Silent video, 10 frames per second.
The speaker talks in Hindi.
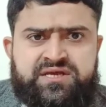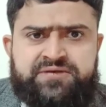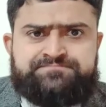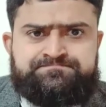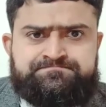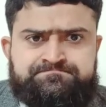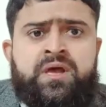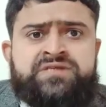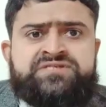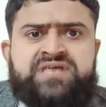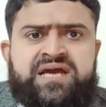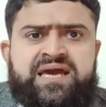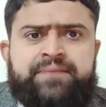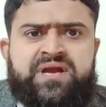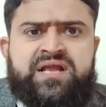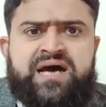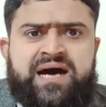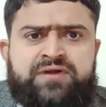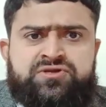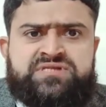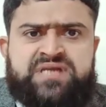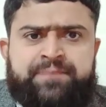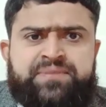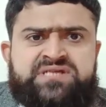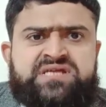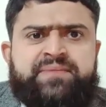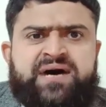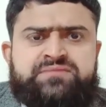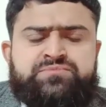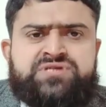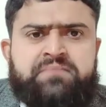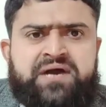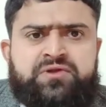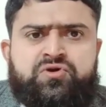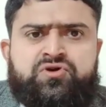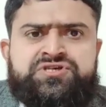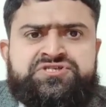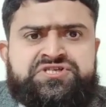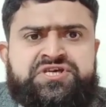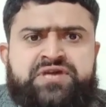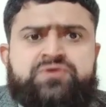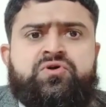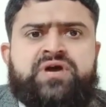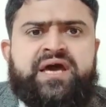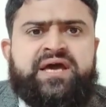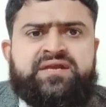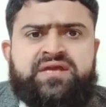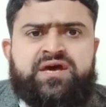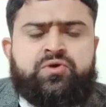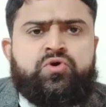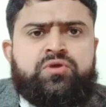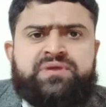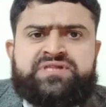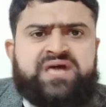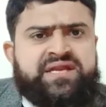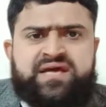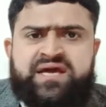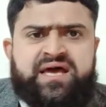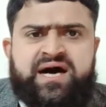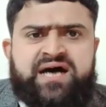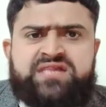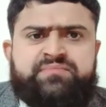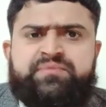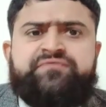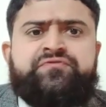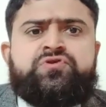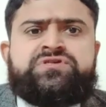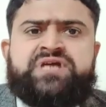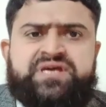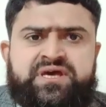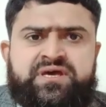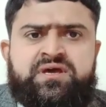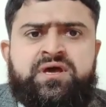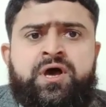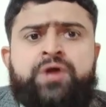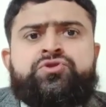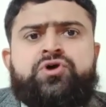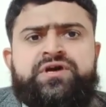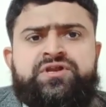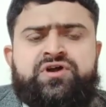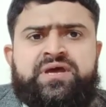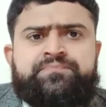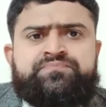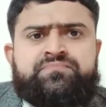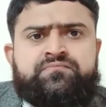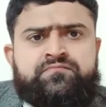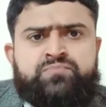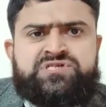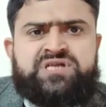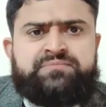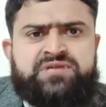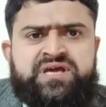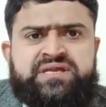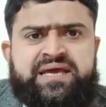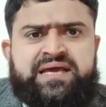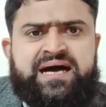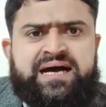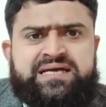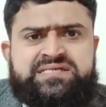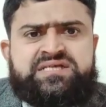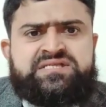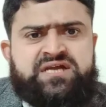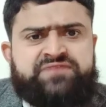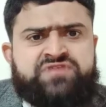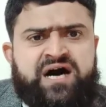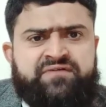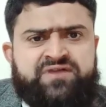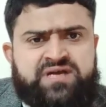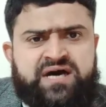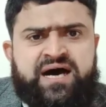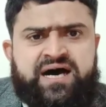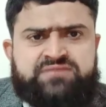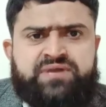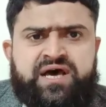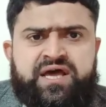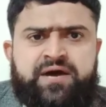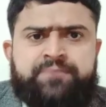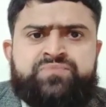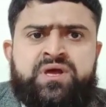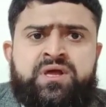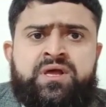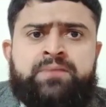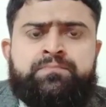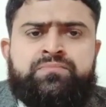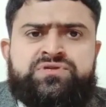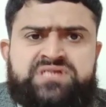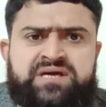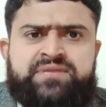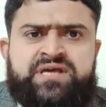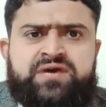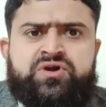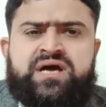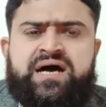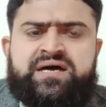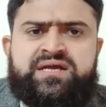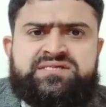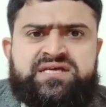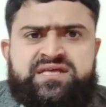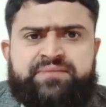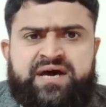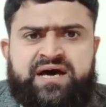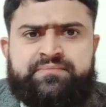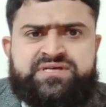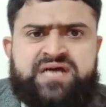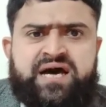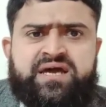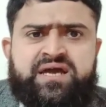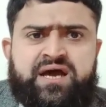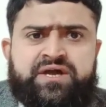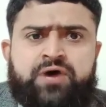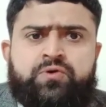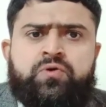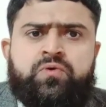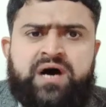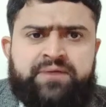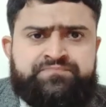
रखी जंग बलकान और त्राबलस के बाद मुसलमानों को ये यकीन हो गया इनके हकूक़ बरतानिया के हाथ में महफूज नहीं है तो इन्होंने मुस्लिम लीग ने कांग्रेस की तरफ तावन का हाथ बढ़ाया मुस्लिम लीग और कांग्रेस के दरमियान मैसाक लखनऊ हुआ